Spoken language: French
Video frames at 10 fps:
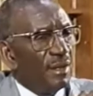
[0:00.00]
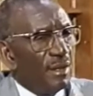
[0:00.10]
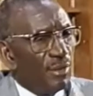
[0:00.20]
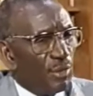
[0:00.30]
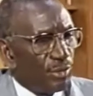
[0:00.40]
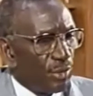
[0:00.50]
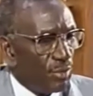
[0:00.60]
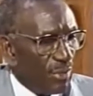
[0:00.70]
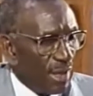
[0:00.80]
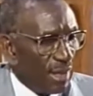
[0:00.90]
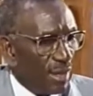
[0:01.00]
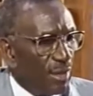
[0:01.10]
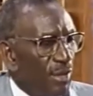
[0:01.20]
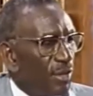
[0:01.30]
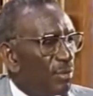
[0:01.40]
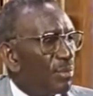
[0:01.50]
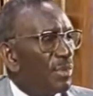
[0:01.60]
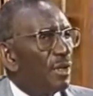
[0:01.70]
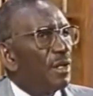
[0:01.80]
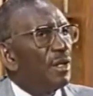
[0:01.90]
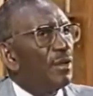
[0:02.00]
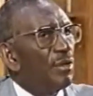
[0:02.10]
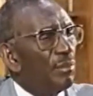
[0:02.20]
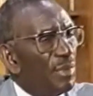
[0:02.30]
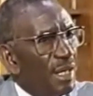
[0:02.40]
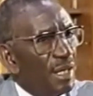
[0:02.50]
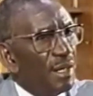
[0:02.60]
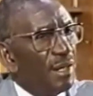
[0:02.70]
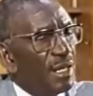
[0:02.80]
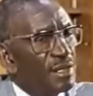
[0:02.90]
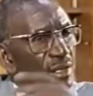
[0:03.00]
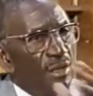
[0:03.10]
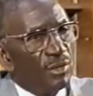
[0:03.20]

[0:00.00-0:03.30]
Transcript: un autre homme né en Europe, un homme né en Asie.